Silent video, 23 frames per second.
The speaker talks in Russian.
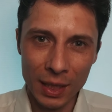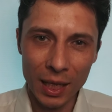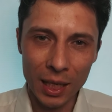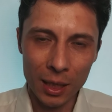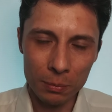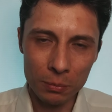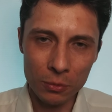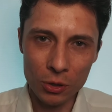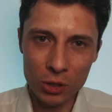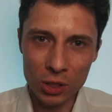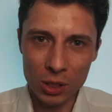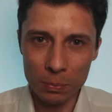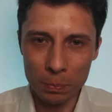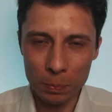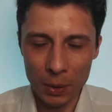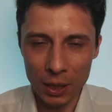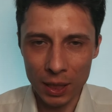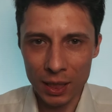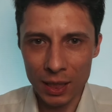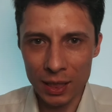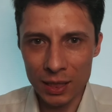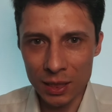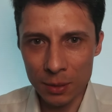а можем
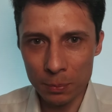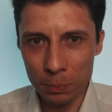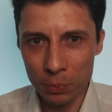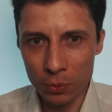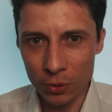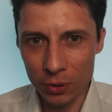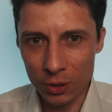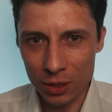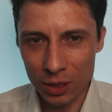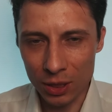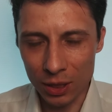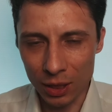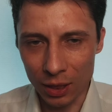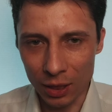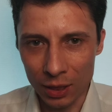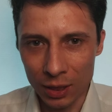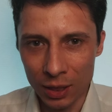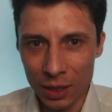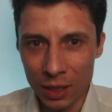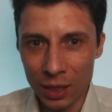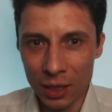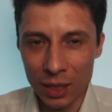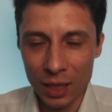пока не поздно